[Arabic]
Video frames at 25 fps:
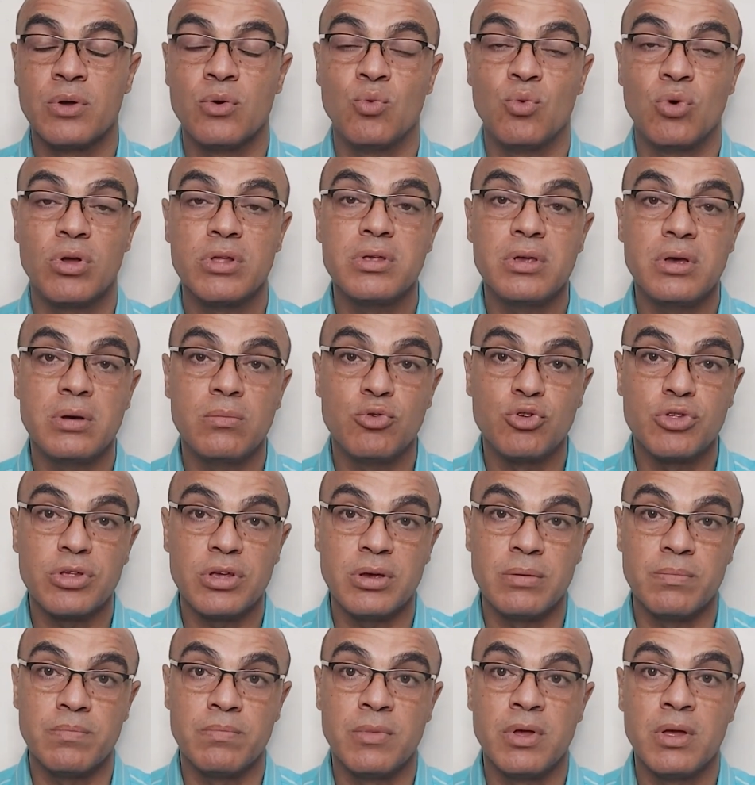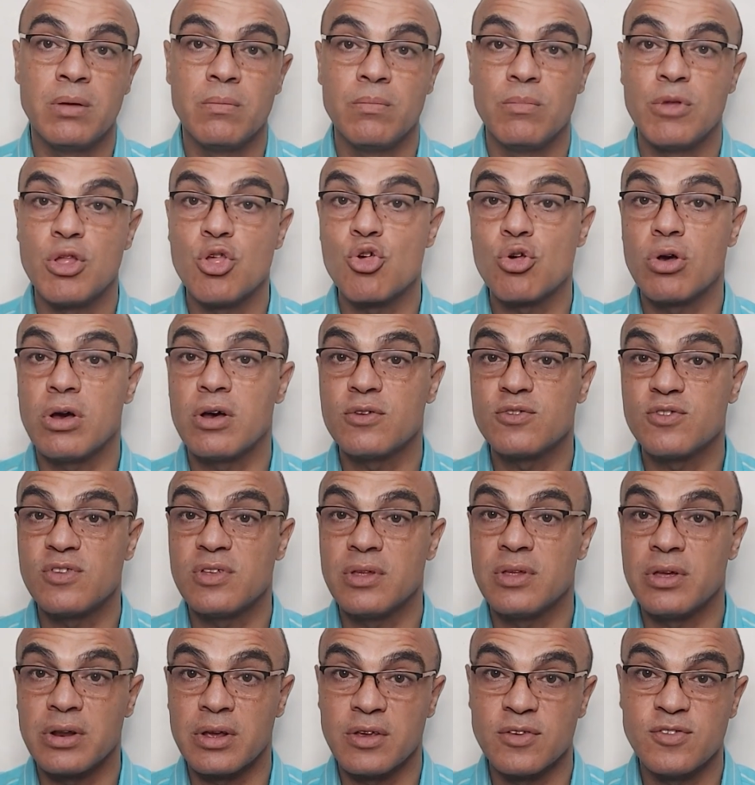وضع متعب من شخص
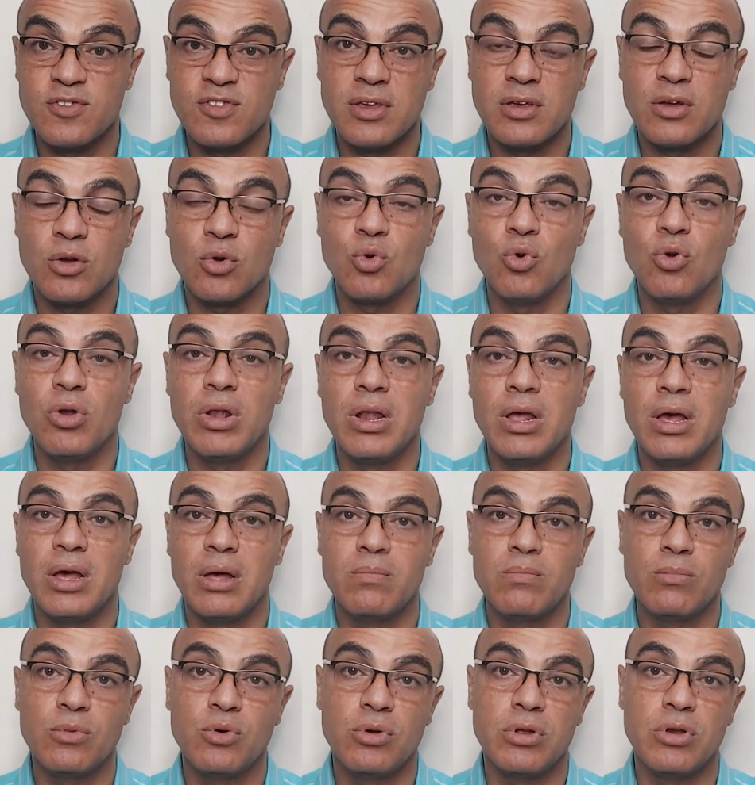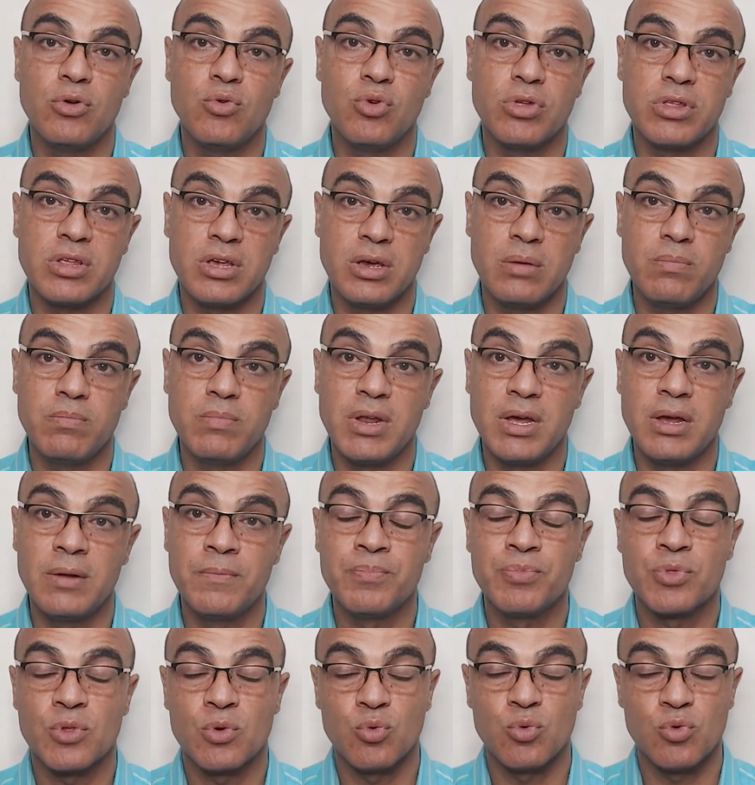نرجسي كل همه انه يتعبنا
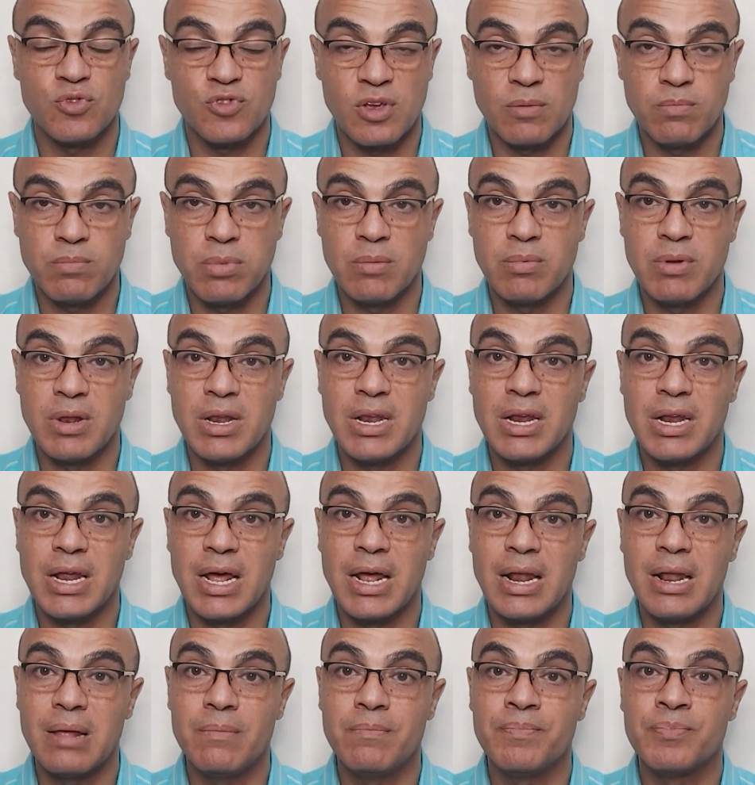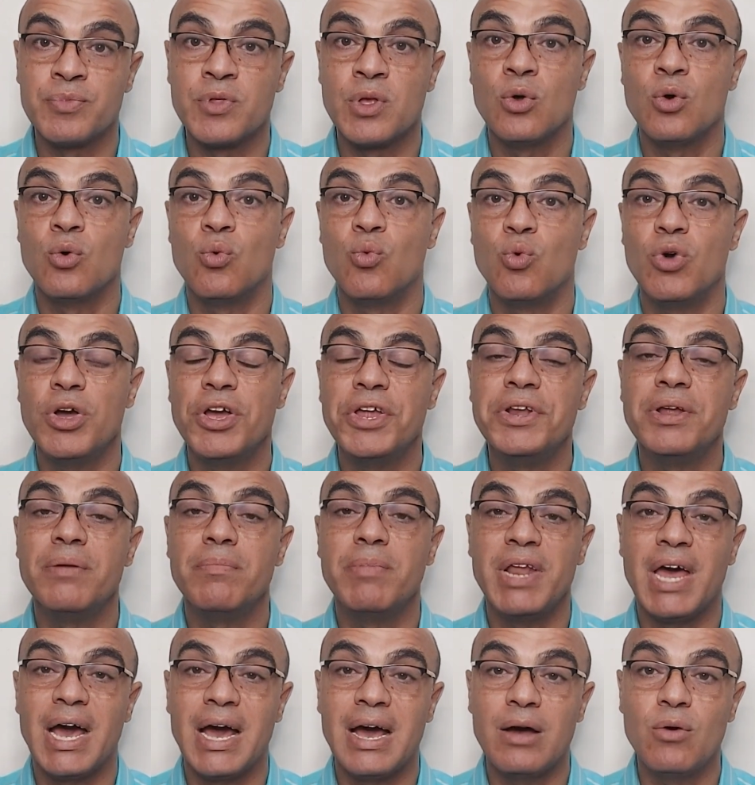ويسبب لنا الالم واحنا
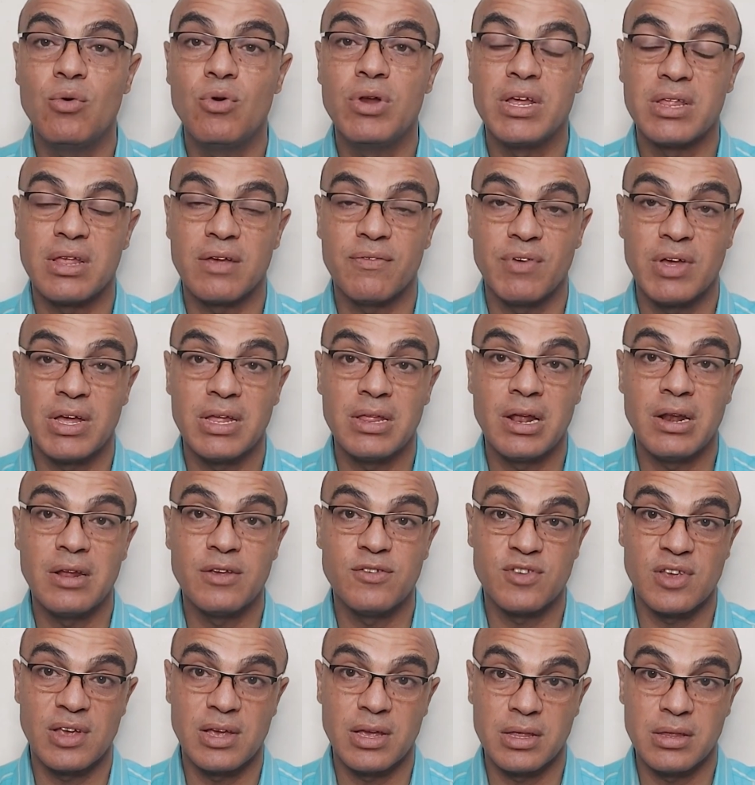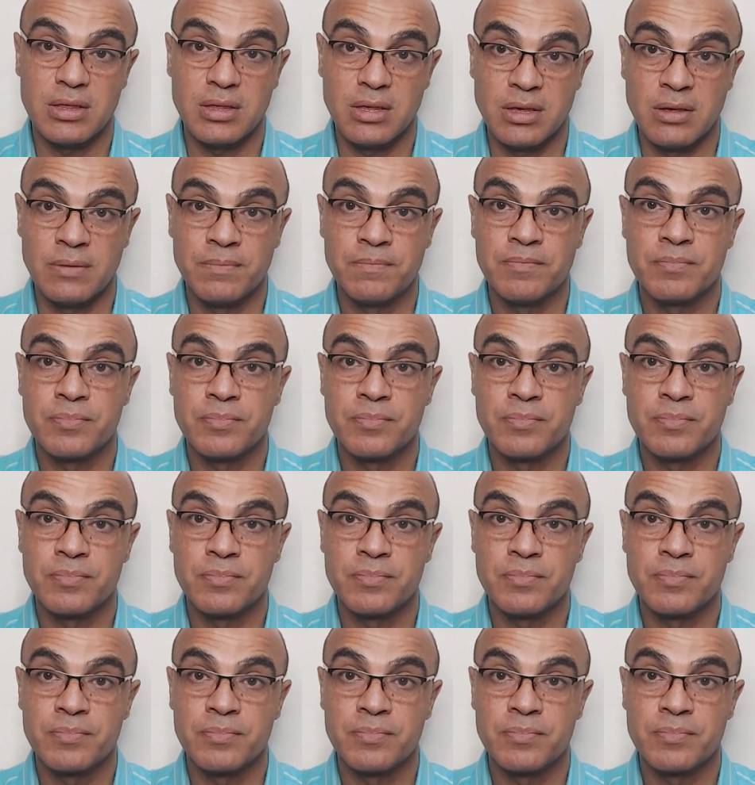بنحاول نتفادى الاساءات دي